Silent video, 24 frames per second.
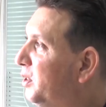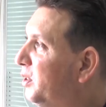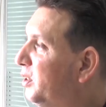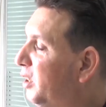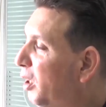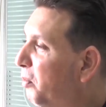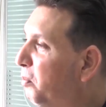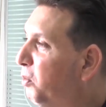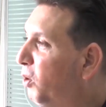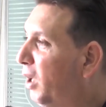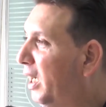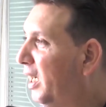
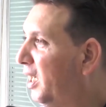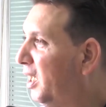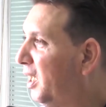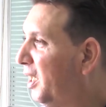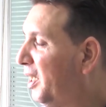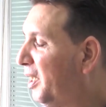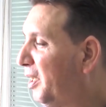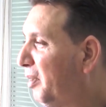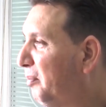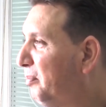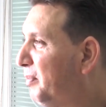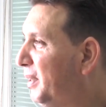نطلبوا
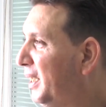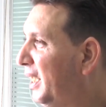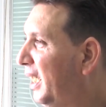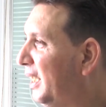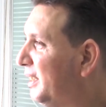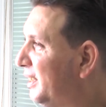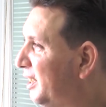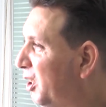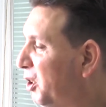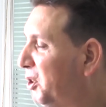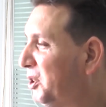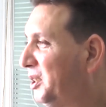على ربي
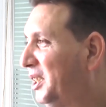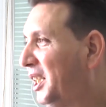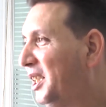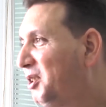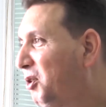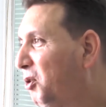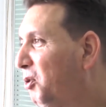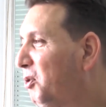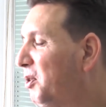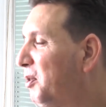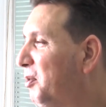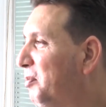عز وجل
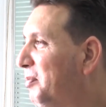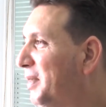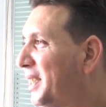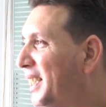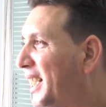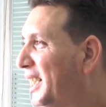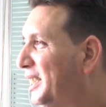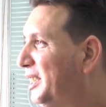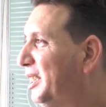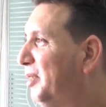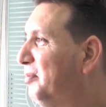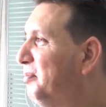تكون من
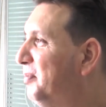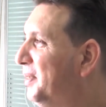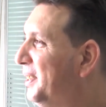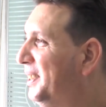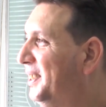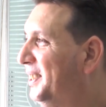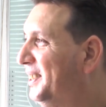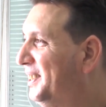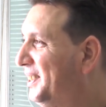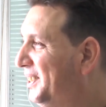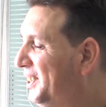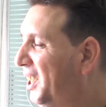نصيب
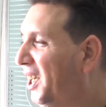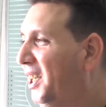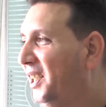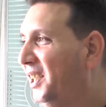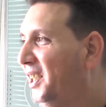ان شاء